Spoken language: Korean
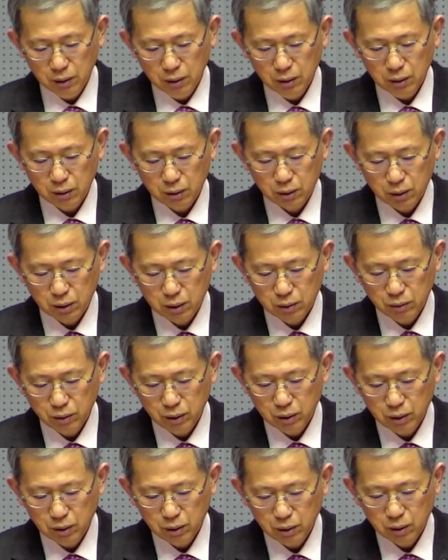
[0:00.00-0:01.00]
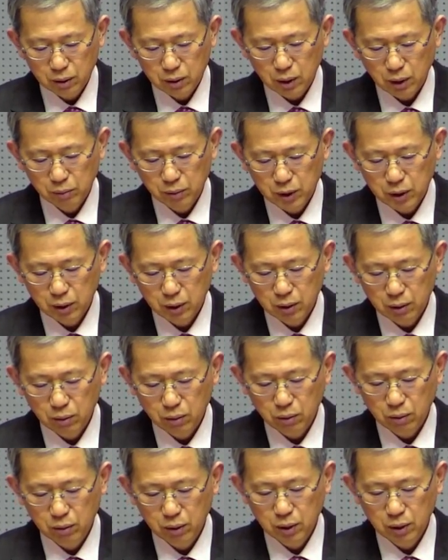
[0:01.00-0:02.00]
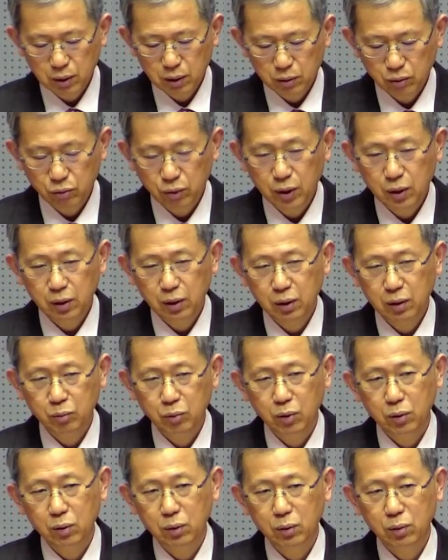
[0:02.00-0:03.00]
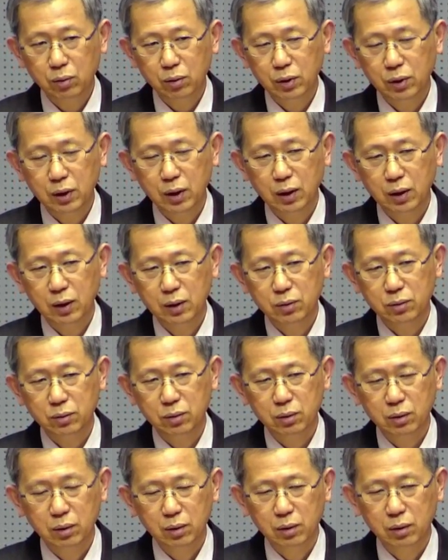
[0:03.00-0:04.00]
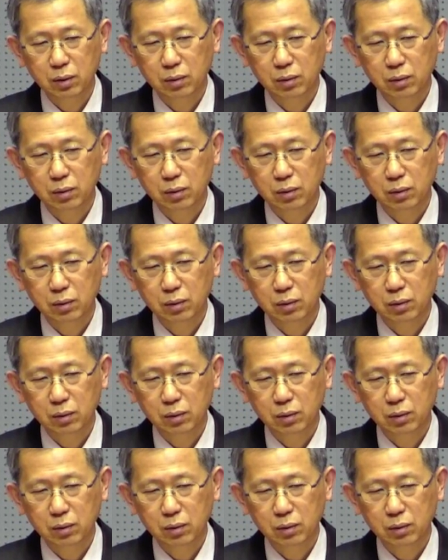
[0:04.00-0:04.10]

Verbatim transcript: 어, 지금 우리는 3차 코로나 유행이 몰려오고 있다 해가지고